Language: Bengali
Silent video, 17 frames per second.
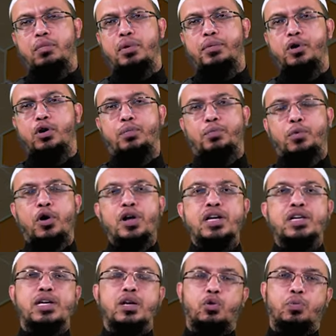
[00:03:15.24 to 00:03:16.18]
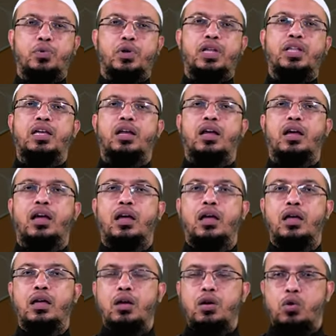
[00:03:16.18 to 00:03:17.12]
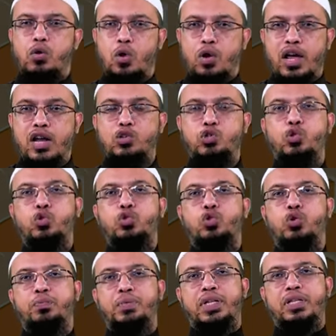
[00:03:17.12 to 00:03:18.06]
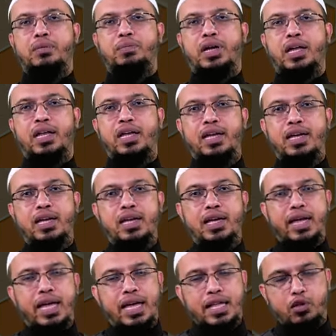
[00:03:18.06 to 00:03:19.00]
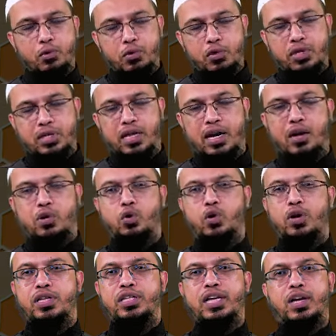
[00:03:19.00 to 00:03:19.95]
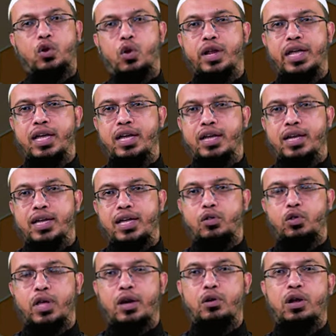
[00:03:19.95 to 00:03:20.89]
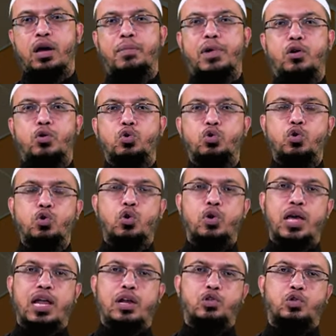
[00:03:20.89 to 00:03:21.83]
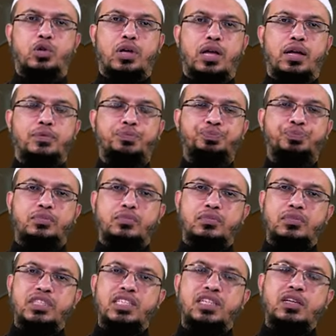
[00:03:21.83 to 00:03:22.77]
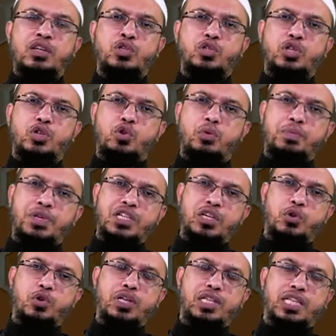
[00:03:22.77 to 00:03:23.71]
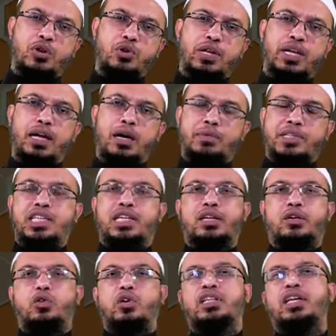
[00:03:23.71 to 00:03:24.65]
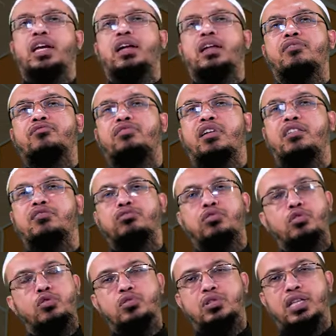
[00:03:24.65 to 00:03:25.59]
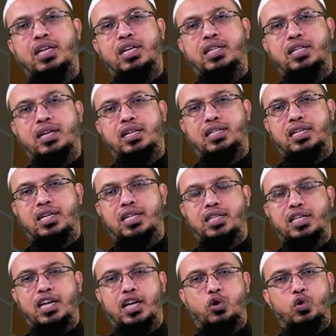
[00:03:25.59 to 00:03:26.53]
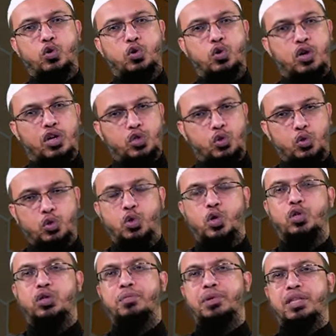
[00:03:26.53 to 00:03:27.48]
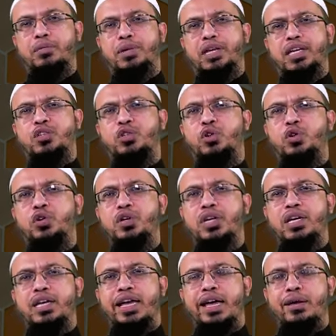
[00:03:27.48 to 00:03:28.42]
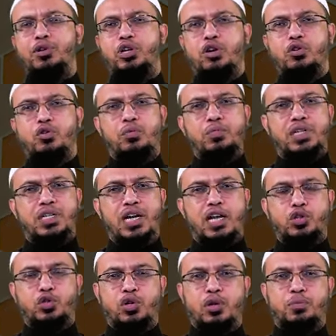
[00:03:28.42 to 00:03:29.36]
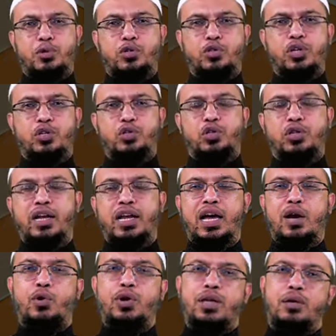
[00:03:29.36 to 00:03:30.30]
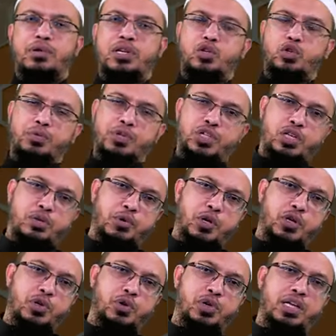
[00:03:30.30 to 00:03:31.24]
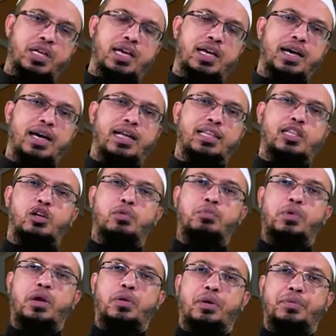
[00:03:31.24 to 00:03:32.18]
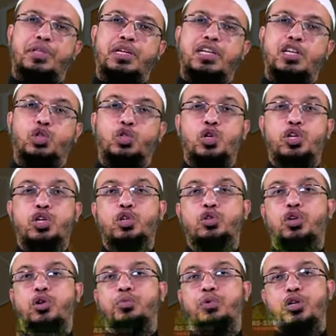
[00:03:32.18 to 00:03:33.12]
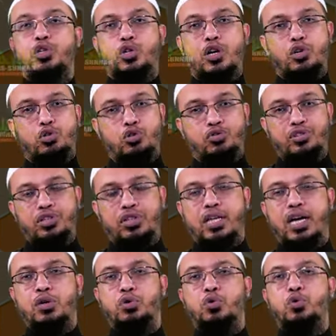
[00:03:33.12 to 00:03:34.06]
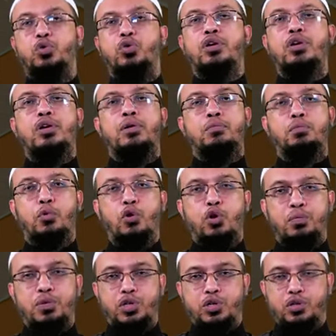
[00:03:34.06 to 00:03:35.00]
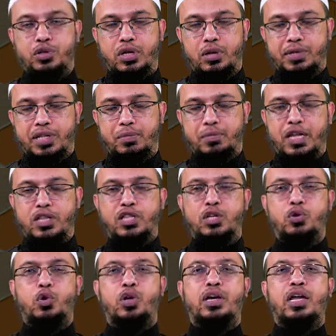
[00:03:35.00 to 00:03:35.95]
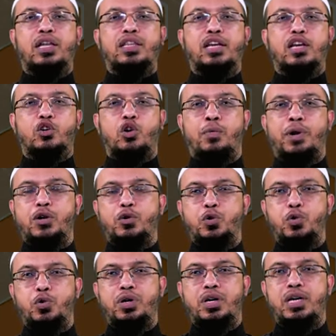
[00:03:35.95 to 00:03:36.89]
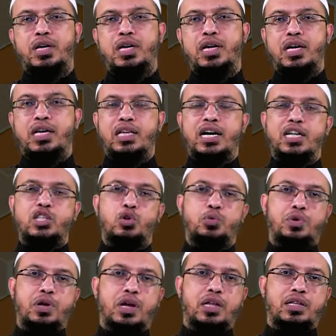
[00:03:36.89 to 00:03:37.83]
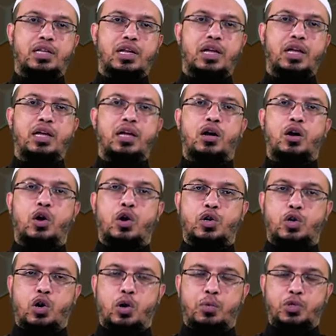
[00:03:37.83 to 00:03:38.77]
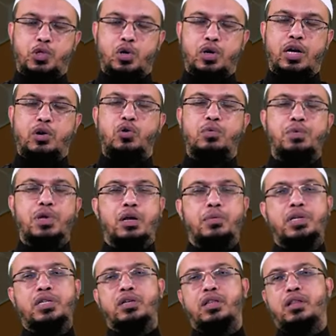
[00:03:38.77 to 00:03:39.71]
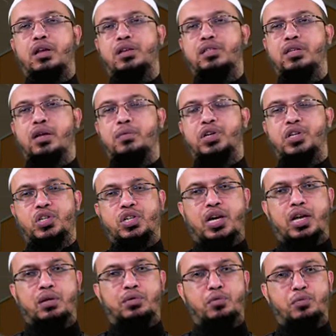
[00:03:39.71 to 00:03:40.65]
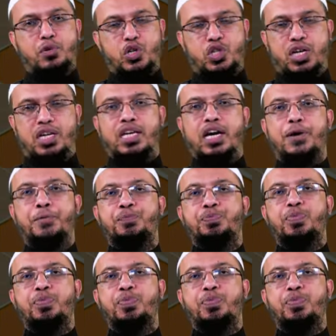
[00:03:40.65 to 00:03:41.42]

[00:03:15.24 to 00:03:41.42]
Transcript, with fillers: বিভিন্ন পয়েন্টের উপরে তারা করার সুযোগ পেতে পারে ইতিমধ্যে তারা করেছে করে কিন্তু এখন আমরা নতুন করে আলোচনা যদি খুব বেশি করি তাহলে আমাদের কথার ফাঁক ফোকট থেকে তারা সেখান থেকে কোট করার সুযোগ হতে পেতে পারে এজন্য এ বিষয়ে খুব বেশি আলোচনা পর্যালোচনা না হয় আমি সমীচীন মনে করি আল্লাহ রবুল্লাহ আমাদেরকে সঠিকতার উপরে চলার তৌফিক দান করুন ভুল বিচ্ছুতি আমাদের ভ্রান্তিগুলোকে আল্লাহ তালা ক্ষমা করুন হেদায়তের উপর আল্লাহ তালা অটল অবিচল রাখুন প্রিয় নবী সাল্লাহ সাল্লামের শান এবং মর্যাদা